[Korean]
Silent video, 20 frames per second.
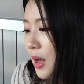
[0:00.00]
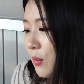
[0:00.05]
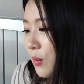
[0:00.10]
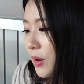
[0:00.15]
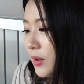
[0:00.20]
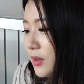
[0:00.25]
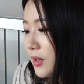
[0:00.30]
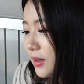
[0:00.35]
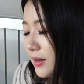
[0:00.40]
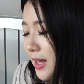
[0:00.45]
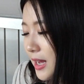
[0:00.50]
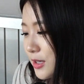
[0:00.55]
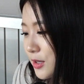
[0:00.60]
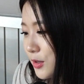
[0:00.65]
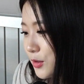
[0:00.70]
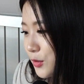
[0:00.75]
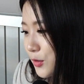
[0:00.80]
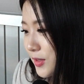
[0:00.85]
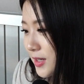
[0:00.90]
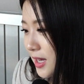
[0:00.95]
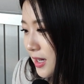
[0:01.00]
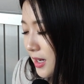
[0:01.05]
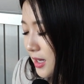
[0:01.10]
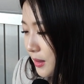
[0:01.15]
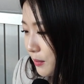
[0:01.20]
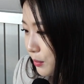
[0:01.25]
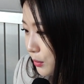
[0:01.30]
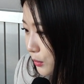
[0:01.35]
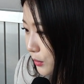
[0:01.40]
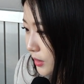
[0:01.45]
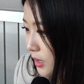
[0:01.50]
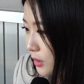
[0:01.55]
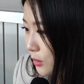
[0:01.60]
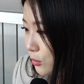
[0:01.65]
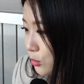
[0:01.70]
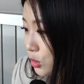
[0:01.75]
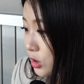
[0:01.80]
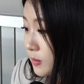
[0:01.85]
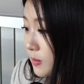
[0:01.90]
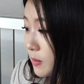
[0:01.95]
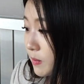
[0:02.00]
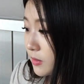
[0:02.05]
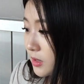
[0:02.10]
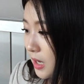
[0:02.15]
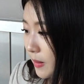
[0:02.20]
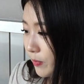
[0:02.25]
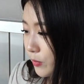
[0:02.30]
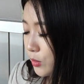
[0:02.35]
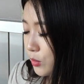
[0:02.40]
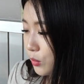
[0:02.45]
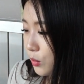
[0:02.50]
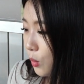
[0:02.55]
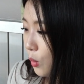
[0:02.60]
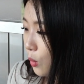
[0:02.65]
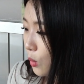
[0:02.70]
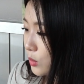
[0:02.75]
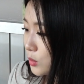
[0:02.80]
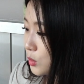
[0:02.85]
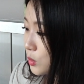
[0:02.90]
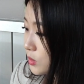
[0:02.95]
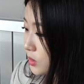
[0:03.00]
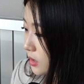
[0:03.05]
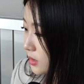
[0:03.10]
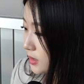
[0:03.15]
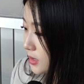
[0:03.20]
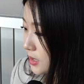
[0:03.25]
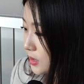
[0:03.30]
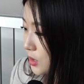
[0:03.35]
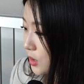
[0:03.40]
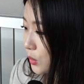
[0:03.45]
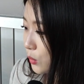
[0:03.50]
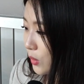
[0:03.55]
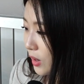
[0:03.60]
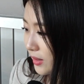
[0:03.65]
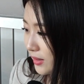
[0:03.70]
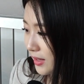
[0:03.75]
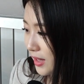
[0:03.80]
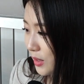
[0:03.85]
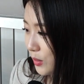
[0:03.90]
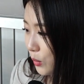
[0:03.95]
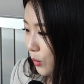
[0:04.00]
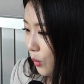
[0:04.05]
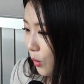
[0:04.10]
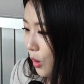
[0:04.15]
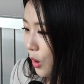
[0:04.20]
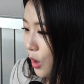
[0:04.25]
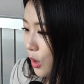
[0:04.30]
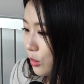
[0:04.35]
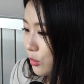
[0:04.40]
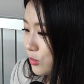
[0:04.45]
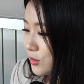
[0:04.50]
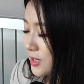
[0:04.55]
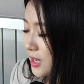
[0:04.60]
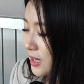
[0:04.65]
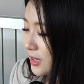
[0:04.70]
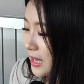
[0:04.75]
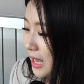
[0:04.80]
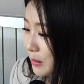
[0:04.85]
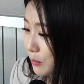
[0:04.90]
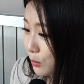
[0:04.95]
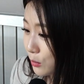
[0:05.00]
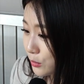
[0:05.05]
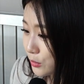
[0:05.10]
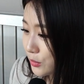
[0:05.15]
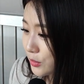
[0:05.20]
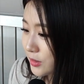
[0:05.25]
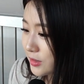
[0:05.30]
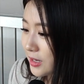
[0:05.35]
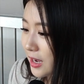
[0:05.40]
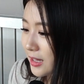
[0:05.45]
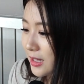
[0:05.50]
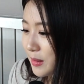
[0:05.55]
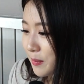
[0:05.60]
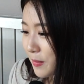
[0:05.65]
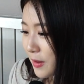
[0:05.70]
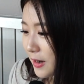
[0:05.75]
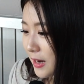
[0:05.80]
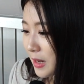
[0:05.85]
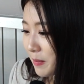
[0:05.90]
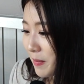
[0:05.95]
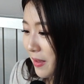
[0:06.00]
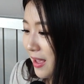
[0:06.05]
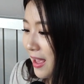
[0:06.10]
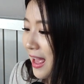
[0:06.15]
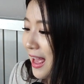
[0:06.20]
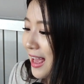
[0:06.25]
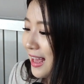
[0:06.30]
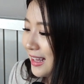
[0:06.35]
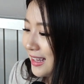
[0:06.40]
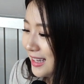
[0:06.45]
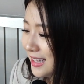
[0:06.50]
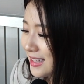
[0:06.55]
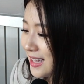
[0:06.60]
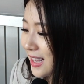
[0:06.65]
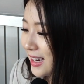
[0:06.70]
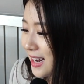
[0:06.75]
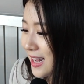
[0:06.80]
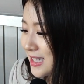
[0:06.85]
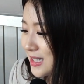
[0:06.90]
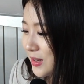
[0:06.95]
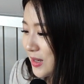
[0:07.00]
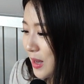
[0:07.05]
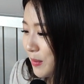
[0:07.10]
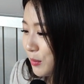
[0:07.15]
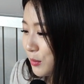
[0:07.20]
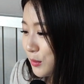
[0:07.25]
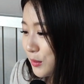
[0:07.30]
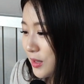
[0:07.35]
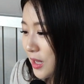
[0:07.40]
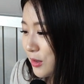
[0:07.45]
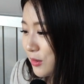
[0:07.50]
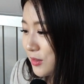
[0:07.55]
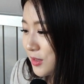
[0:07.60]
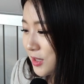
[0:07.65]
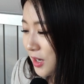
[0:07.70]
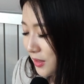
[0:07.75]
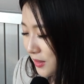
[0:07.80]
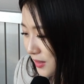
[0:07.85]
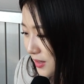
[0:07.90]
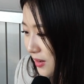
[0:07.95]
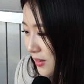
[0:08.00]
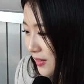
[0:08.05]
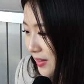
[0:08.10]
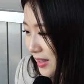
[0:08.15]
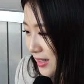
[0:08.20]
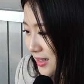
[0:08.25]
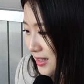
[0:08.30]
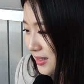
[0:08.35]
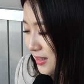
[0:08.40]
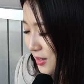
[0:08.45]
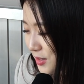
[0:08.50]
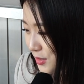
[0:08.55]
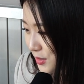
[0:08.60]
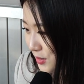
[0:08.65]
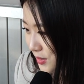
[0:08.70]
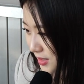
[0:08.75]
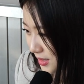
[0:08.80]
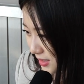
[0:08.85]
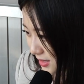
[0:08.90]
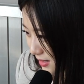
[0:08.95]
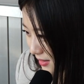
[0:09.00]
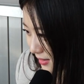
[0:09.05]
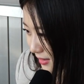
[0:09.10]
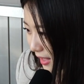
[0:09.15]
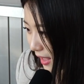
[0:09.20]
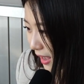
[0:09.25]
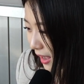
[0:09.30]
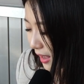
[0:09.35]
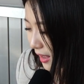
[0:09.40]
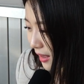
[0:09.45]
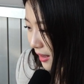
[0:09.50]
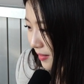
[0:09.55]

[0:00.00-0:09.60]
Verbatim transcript: 원년 대전구장은 프로야구 출범을 앞두고 소년체전 관계로 구장 개보수를 하는 바람에 이날에서야 프로야구 첫 경기를 열 수 있었다.